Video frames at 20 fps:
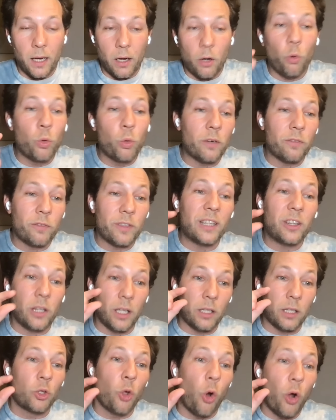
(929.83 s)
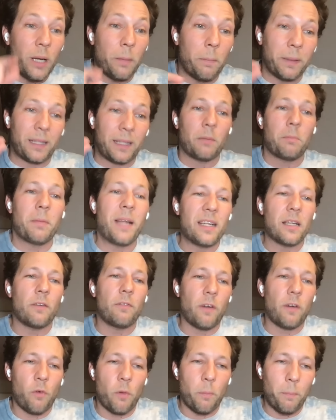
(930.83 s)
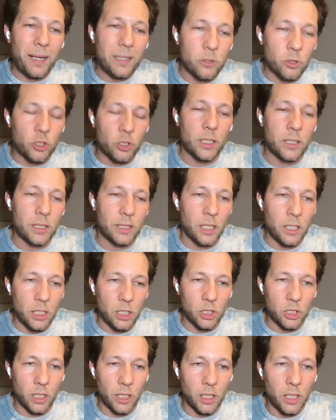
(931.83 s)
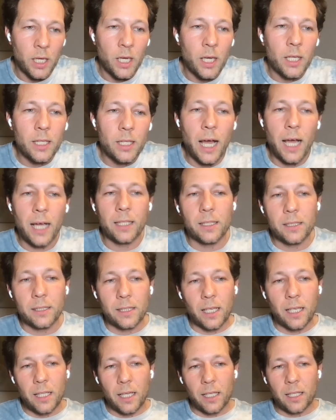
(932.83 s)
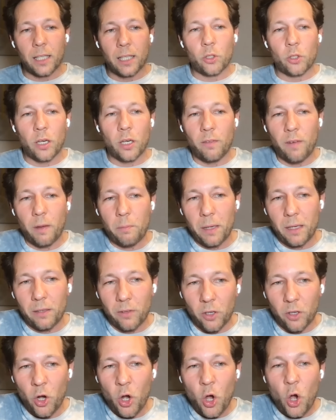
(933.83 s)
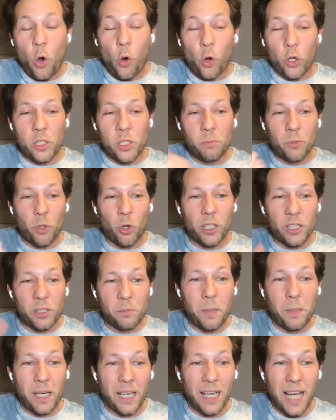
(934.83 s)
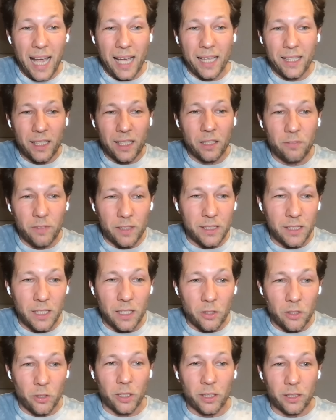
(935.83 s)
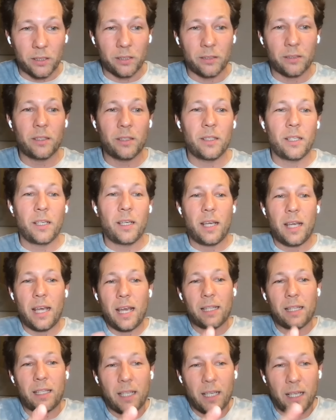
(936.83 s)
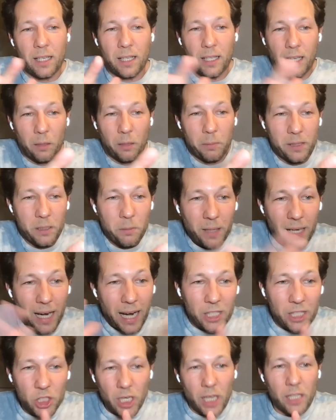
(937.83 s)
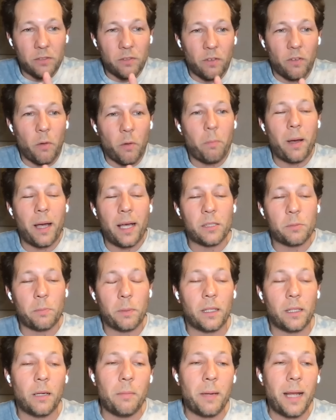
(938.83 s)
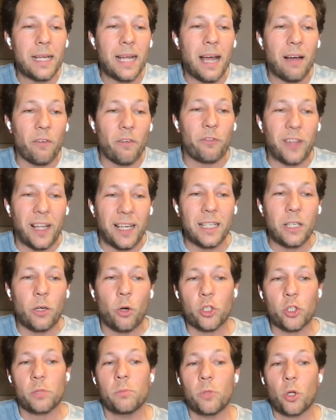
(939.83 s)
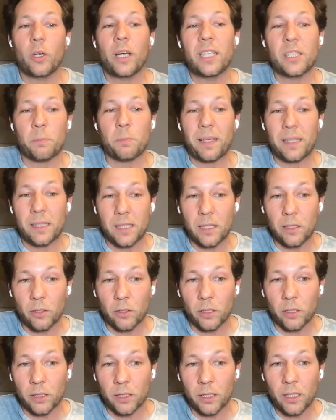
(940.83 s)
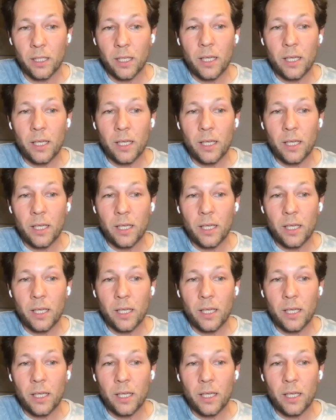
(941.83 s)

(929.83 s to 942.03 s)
уровни доли потребления в ВВП существенно ниже. Да, это страна, которая, во-первых, очень много сберегает и инвестирует, и это как бы забирает часть ВВП из потребления. А во-вторых, очень много экспортируют